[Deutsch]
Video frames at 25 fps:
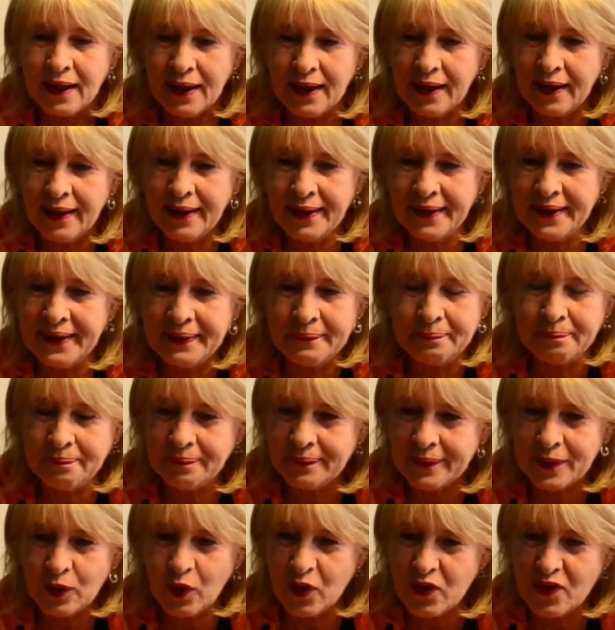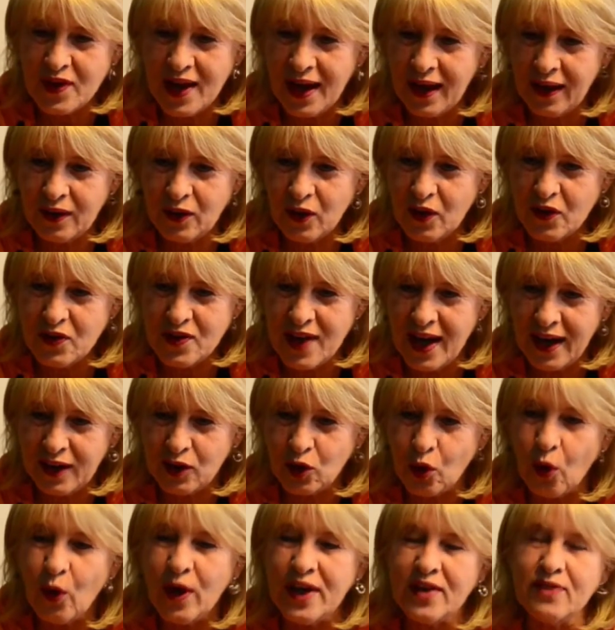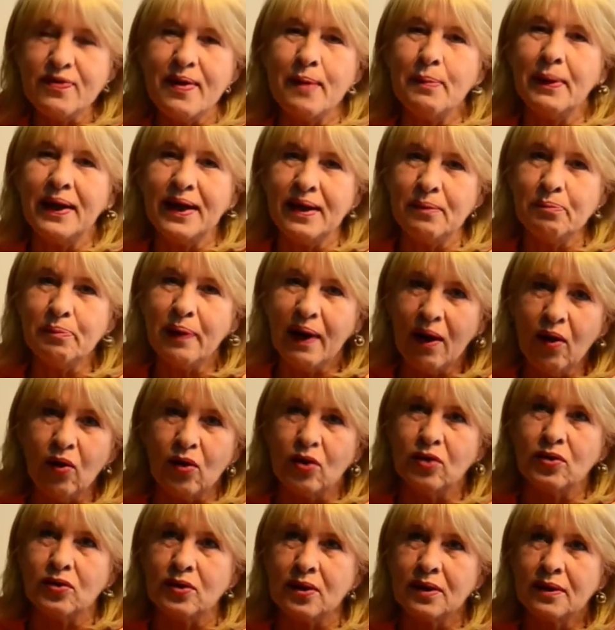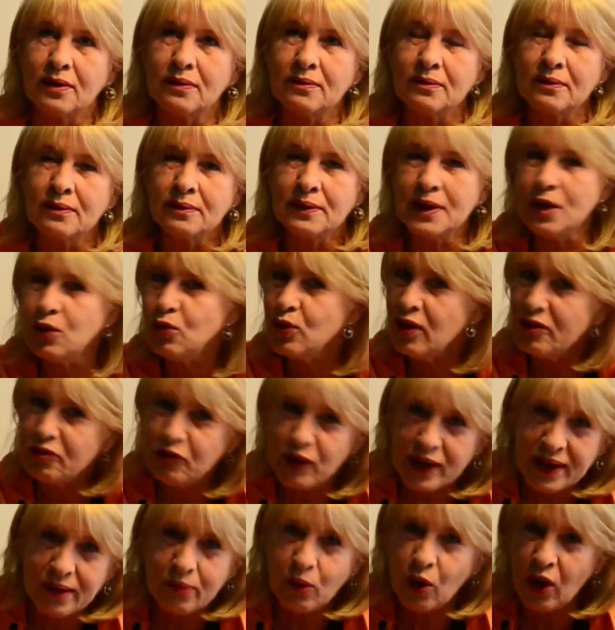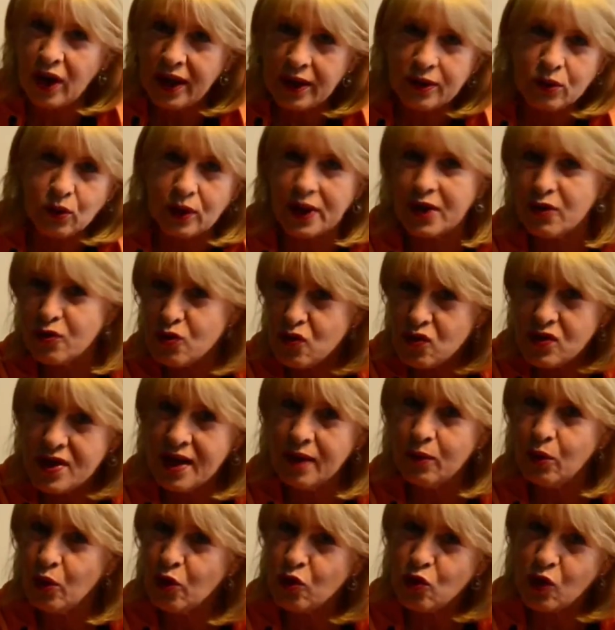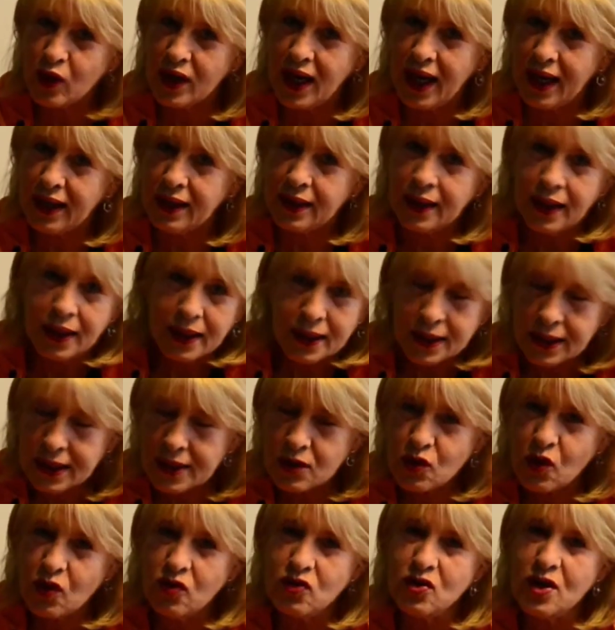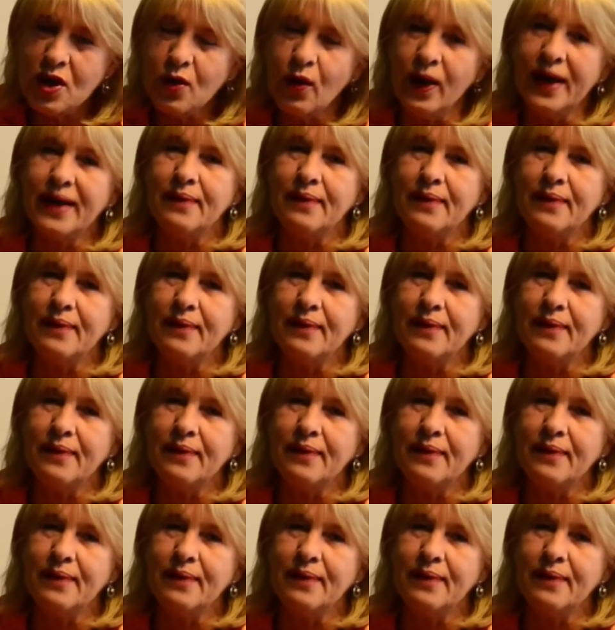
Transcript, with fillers: Ähm, dass, er, dass er da ist, wenn man ihn braucht. Nicht nur die Wahlen oder sonst irgendwas, sondern das ganze Jahr